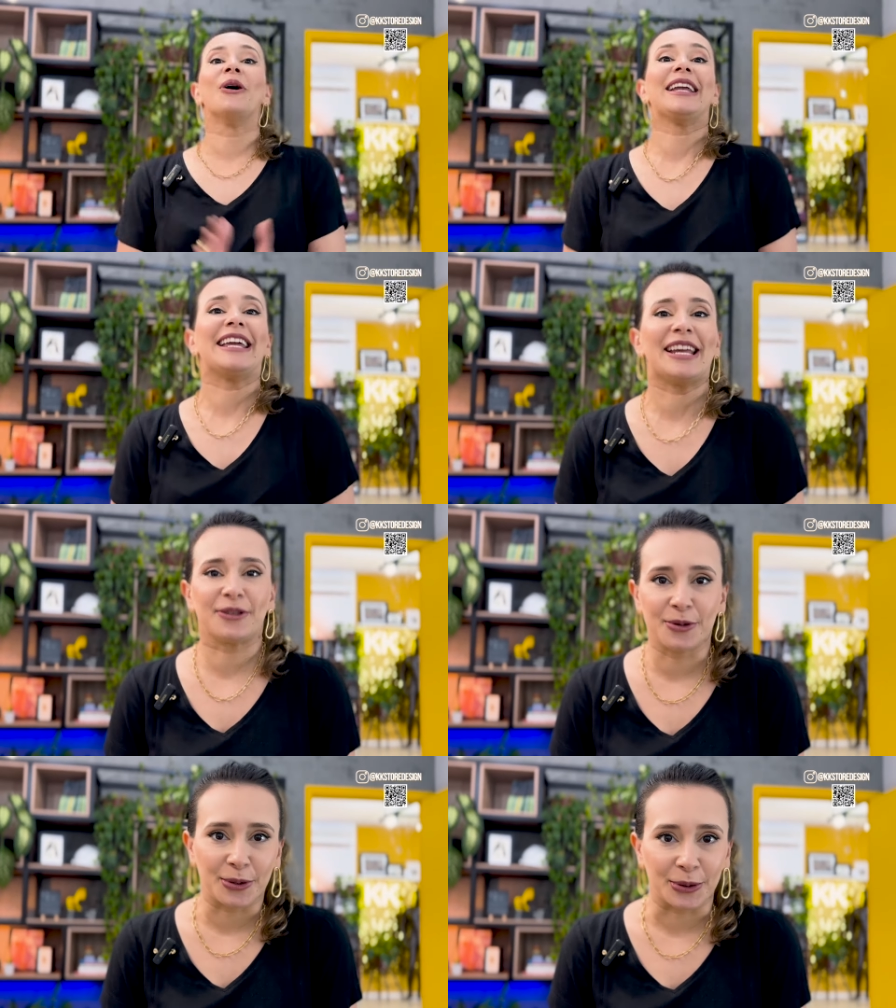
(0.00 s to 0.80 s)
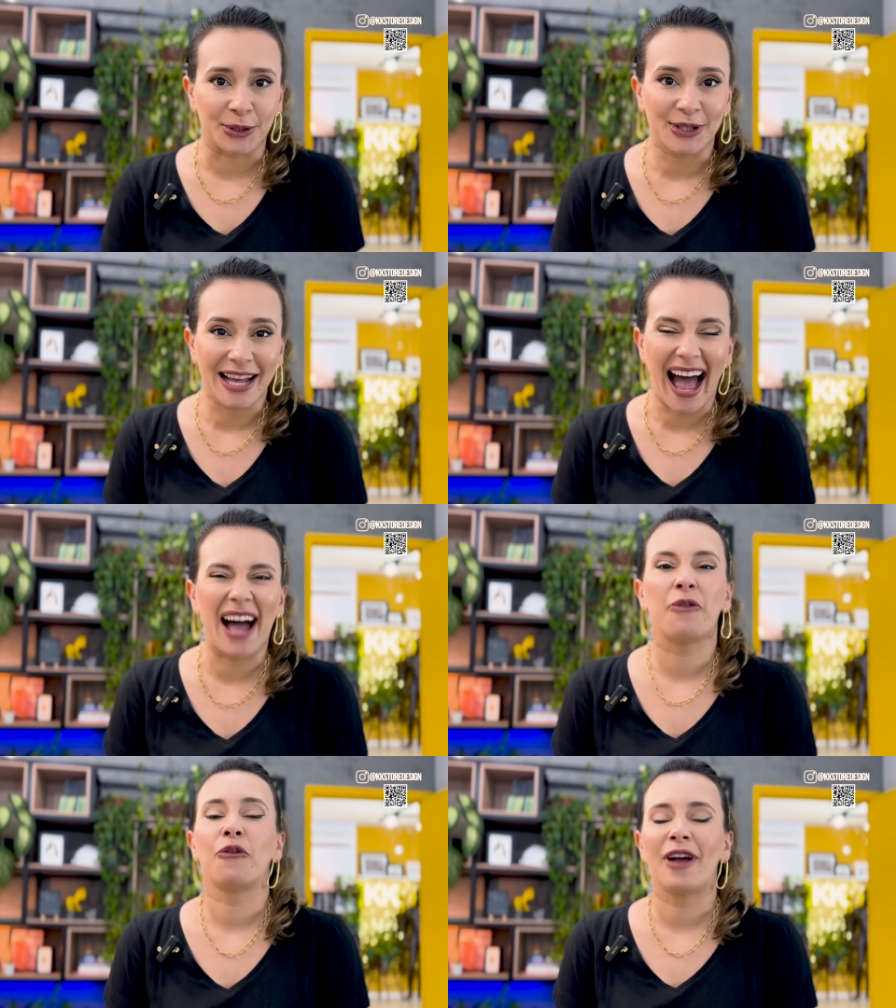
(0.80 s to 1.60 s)
queridos!
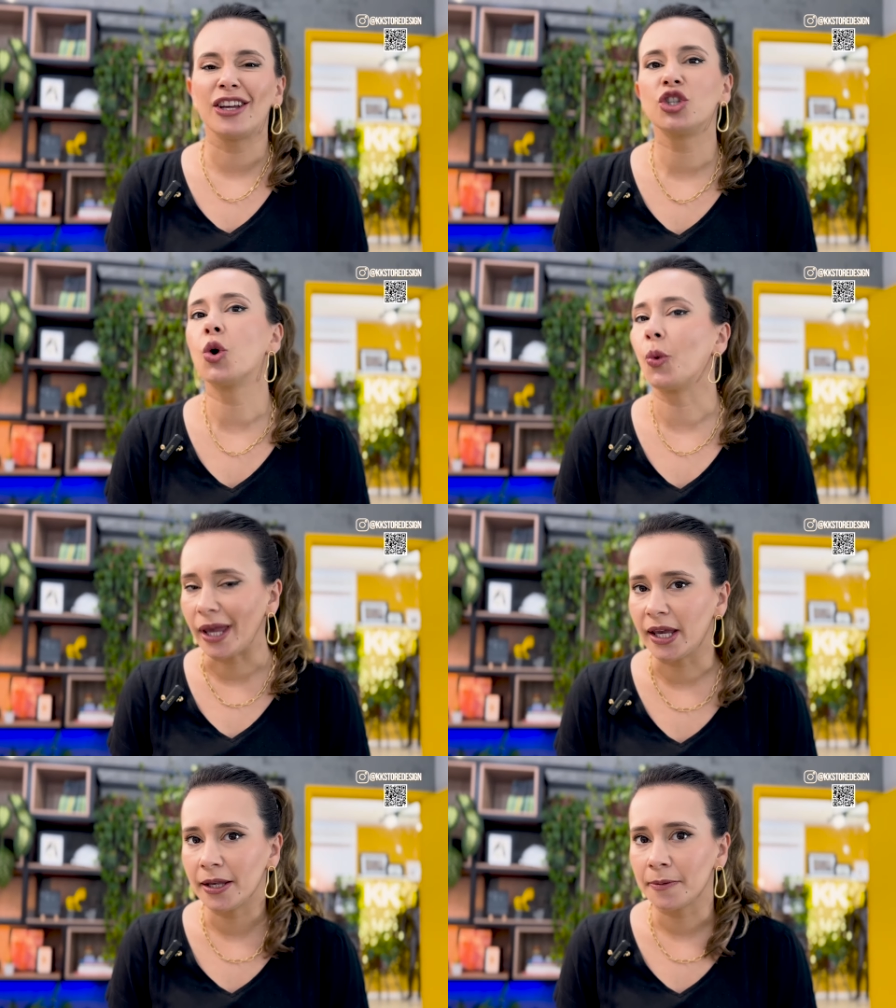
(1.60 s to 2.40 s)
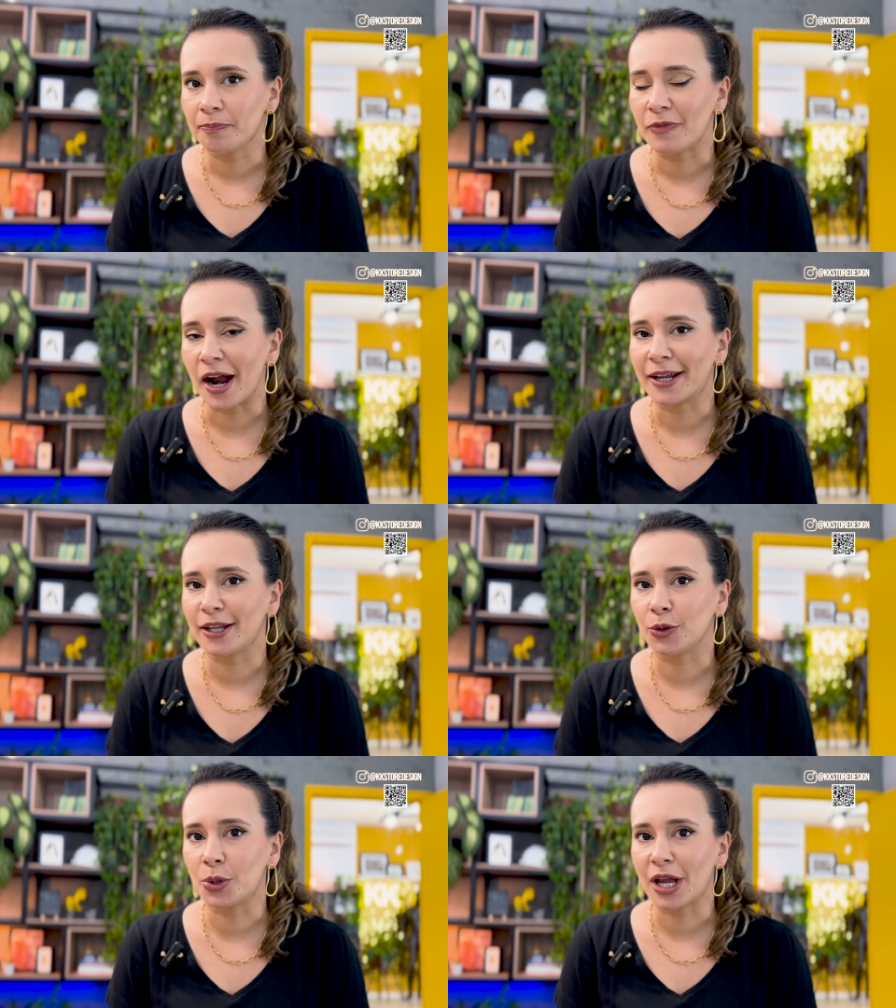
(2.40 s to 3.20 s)
A Fashion Week da
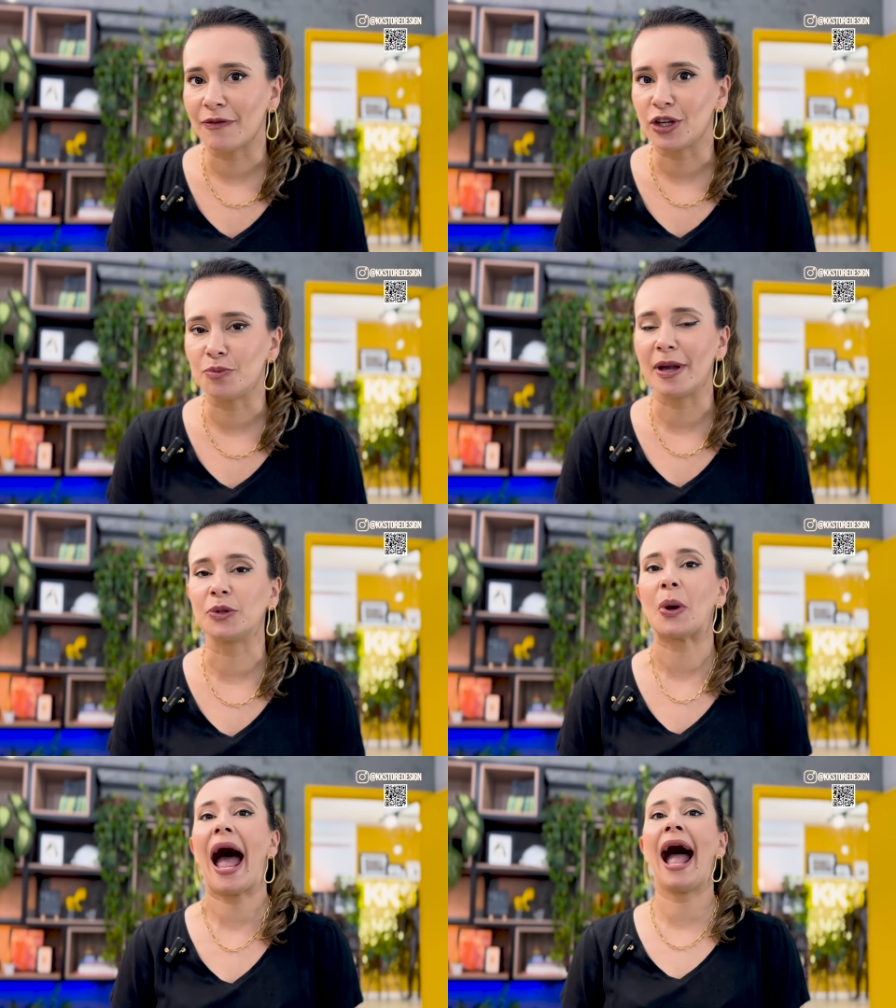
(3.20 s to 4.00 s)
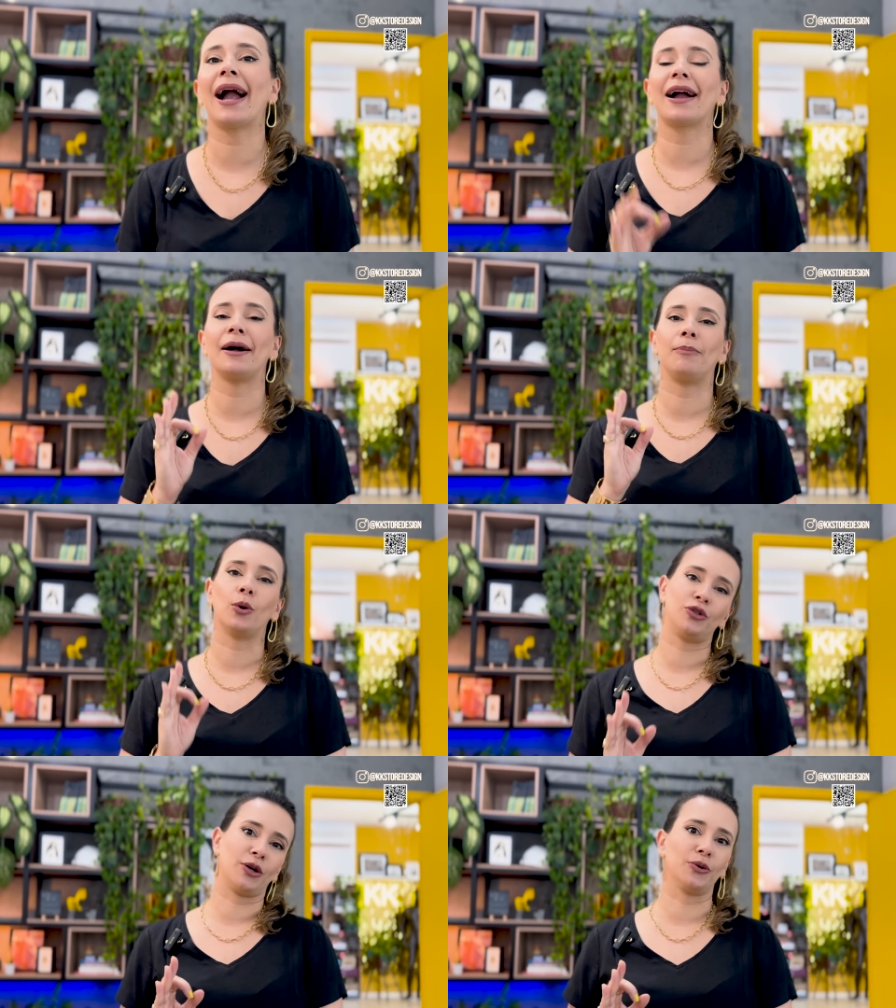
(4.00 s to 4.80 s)
Arquitetura e Revestimento
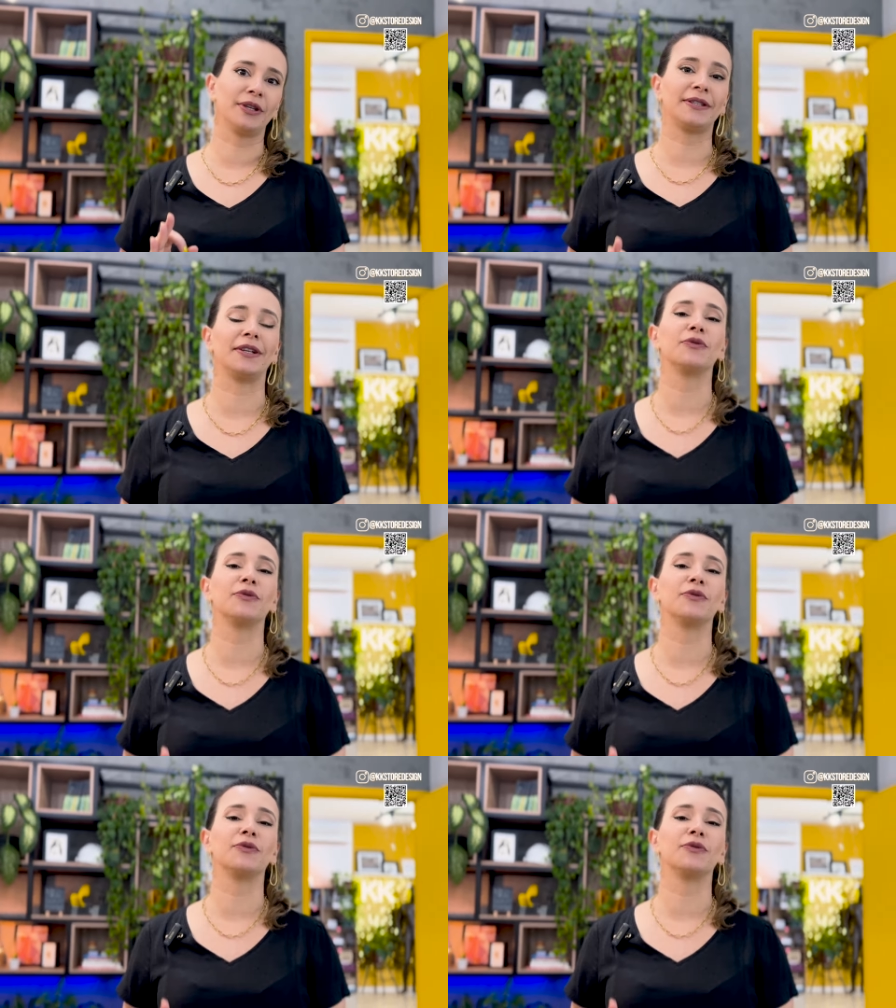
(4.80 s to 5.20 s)
acabou de acontecer.